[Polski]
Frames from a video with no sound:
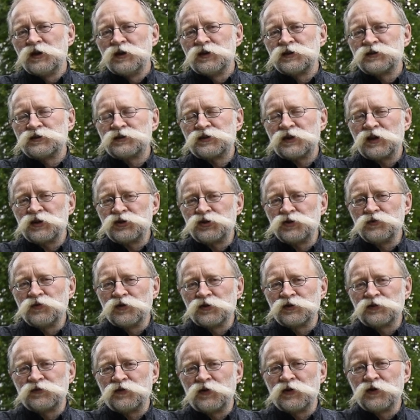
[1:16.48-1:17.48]

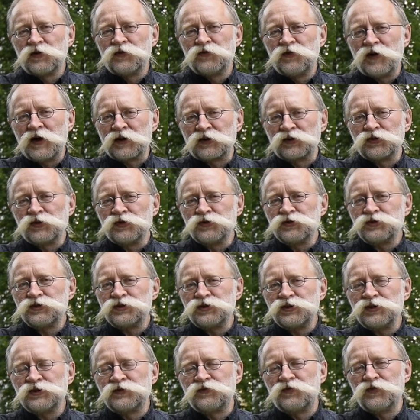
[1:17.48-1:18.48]
straciło swoją
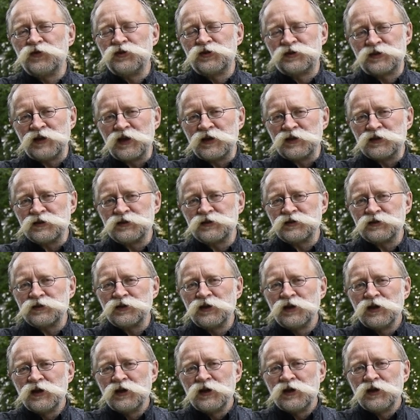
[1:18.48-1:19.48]
wartość i swój sens.
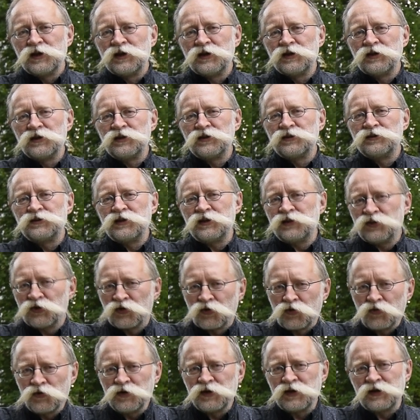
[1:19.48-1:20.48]
E,
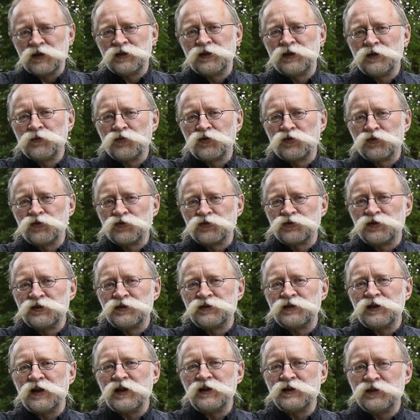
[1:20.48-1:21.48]
dedykuję tym, którzy
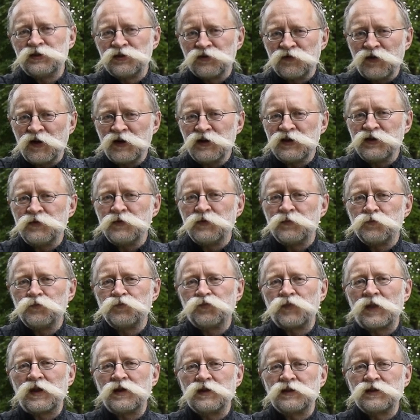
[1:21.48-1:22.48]
zrealizowali
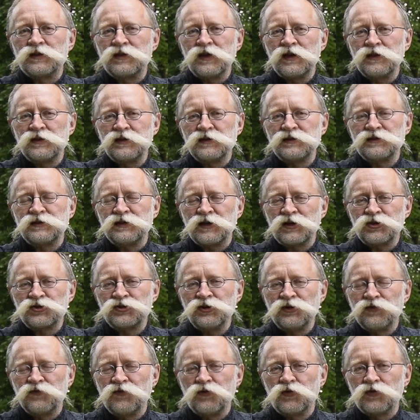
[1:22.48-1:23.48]
e, ten
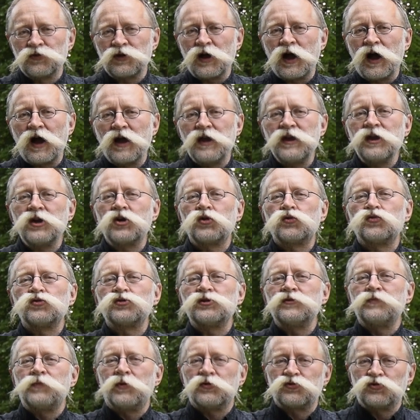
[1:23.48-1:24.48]
straszny dwór i
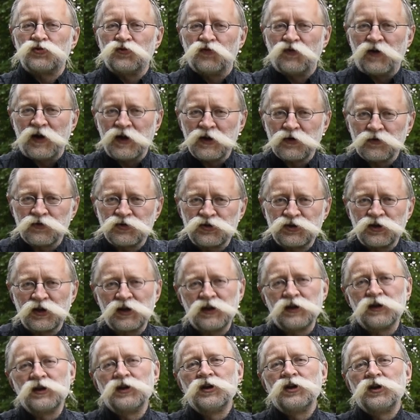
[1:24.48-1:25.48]
którzy poczuwają
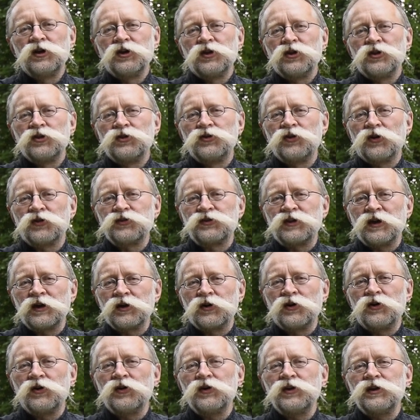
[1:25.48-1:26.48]
się do
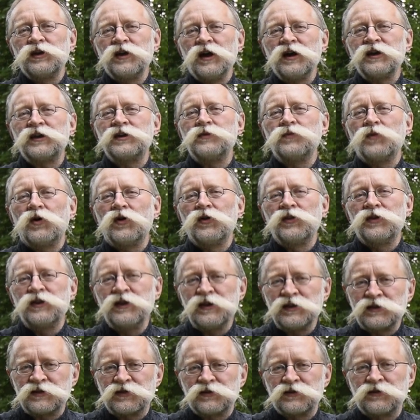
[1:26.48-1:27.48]
tego, jakim on
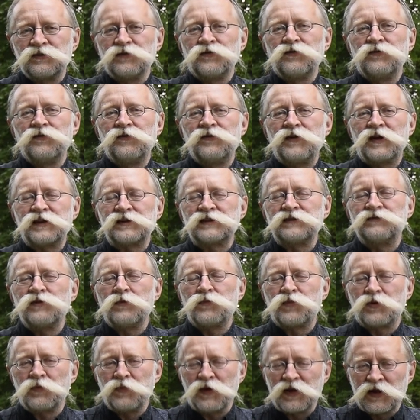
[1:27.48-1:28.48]
jest w warstwie
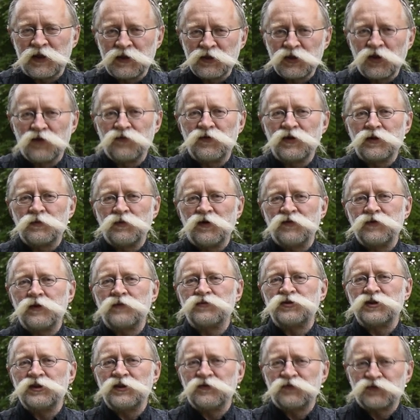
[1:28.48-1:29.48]
propagandowej, bo
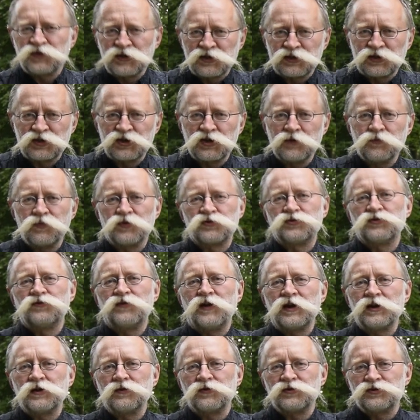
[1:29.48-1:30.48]
wiem, że nie wszyscy się
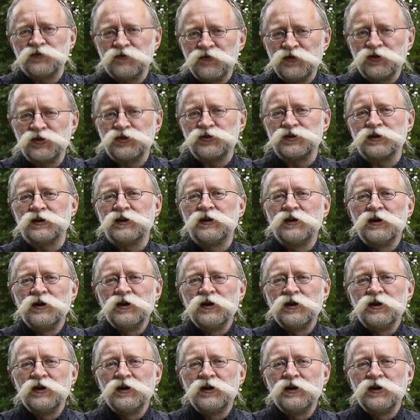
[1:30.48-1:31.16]
poczuwają, oczywiście.